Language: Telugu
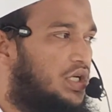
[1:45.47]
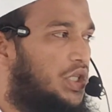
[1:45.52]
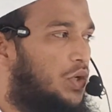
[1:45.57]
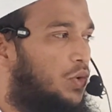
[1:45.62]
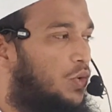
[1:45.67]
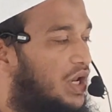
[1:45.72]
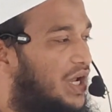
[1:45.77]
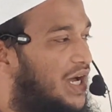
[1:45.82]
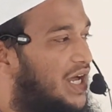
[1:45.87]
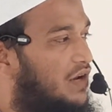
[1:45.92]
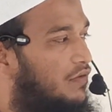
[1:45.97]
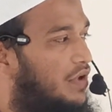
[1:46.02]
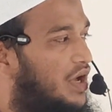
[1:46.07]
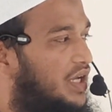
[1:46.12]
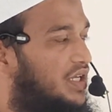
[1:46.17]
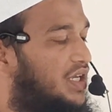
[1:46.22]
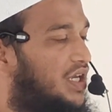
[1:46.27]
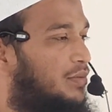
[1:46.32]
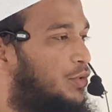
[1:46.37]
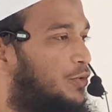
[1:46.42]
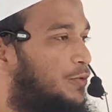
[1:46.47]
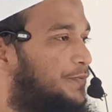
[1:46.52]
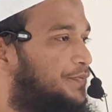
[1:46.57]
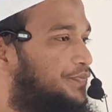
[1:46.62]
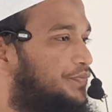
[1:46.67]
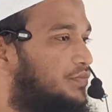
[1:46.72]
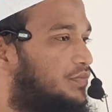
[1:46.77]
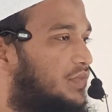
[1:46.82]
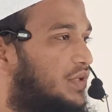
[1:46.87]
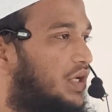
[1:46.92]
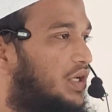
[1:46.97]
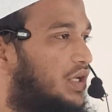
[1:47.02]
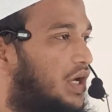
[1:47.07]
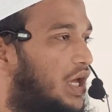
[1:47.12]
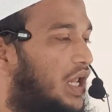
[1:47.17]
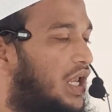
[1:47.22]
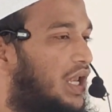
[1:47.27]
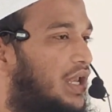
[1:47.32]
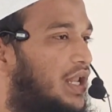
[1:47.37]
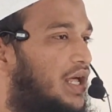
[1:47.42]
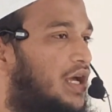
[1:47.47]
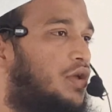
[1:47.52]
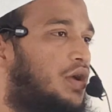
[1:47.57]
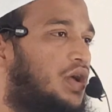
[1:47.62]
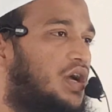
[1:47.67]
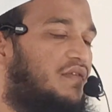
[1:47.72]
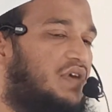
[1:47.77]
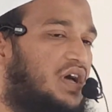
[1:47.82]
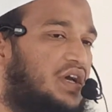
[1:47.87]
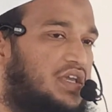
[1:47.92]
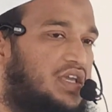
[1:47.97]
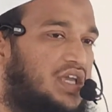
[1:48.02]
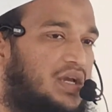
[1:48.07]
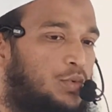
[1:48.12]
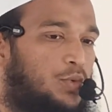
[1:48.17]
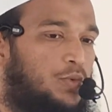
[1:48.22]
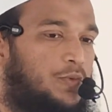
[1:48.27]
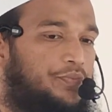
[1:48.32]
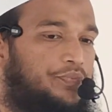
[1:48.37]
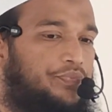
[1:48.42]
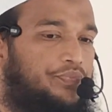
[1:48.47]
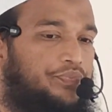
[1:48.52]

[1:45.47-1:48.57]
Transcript: ఇది ఖురాన్ వాక్యము అల్లాహ్ యొక్క వాక్యము